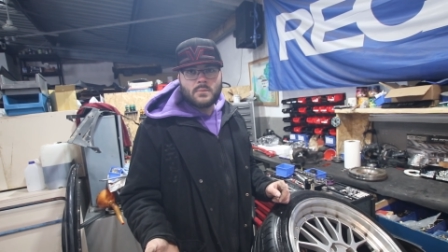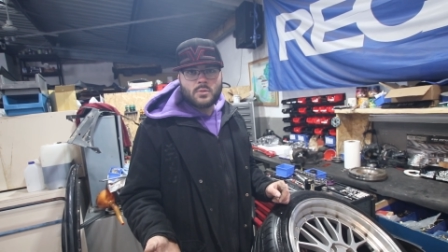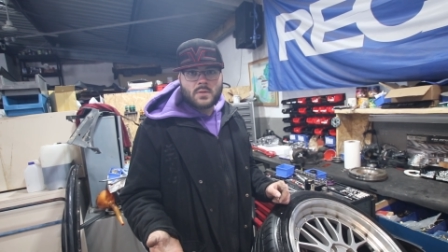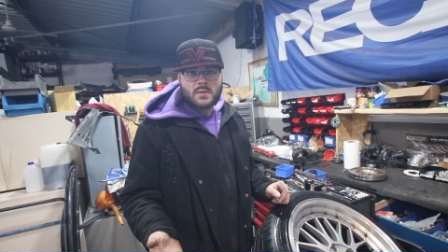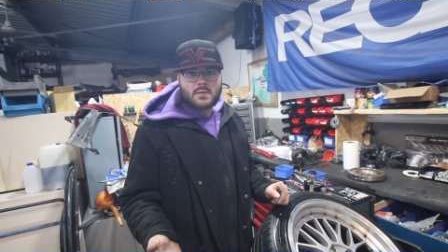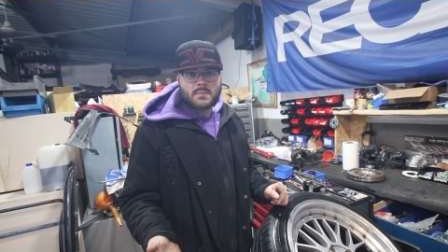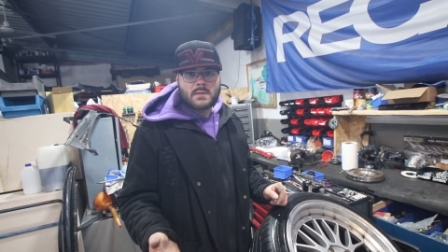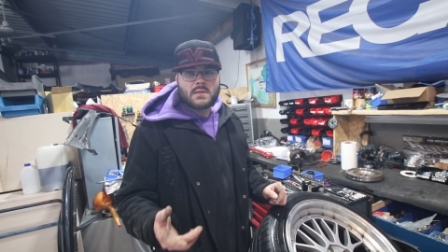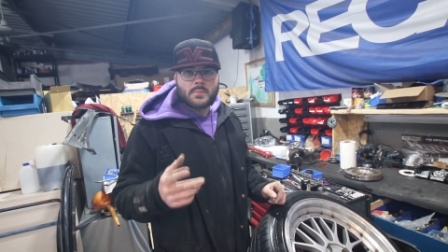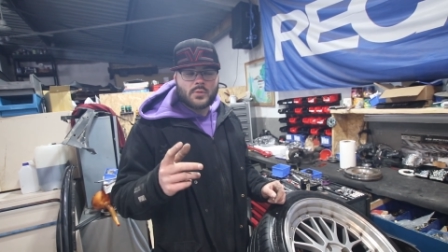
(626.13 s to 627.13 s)

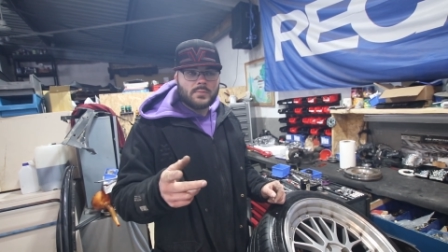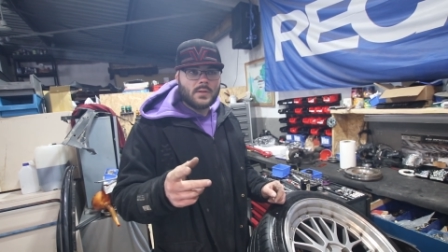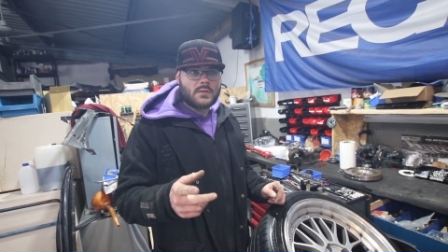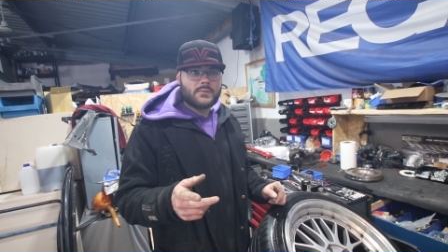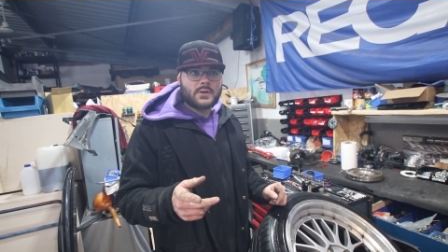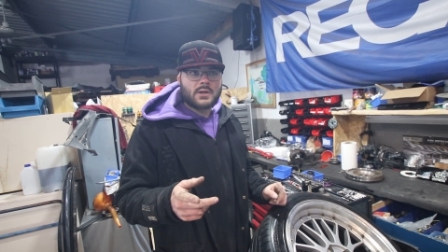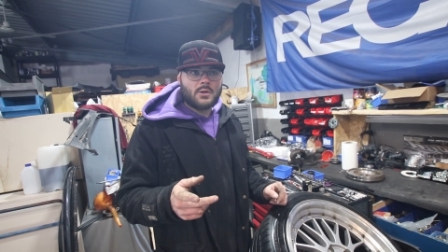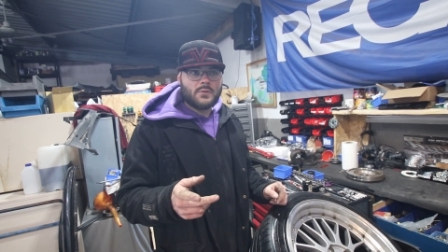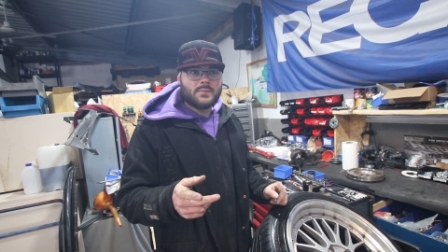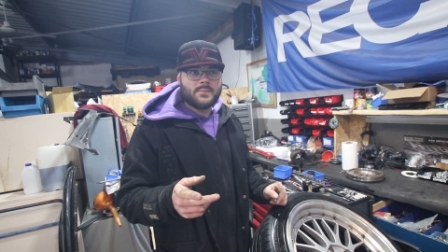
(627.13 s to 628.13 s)
Beziehungsweise ich habe noch was zu
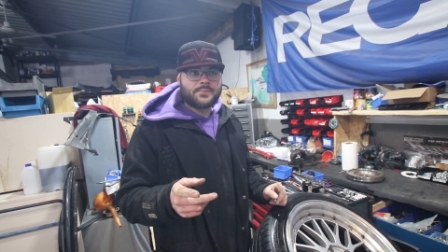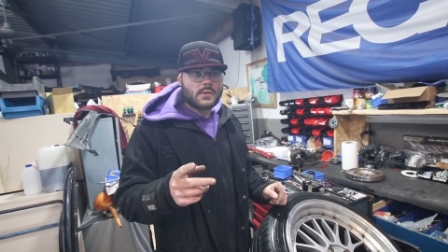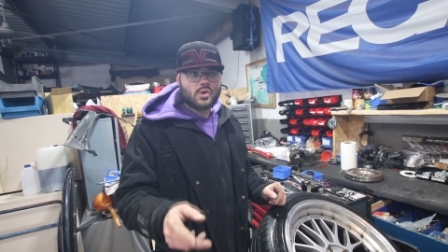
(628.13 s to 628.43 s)
verkaufen,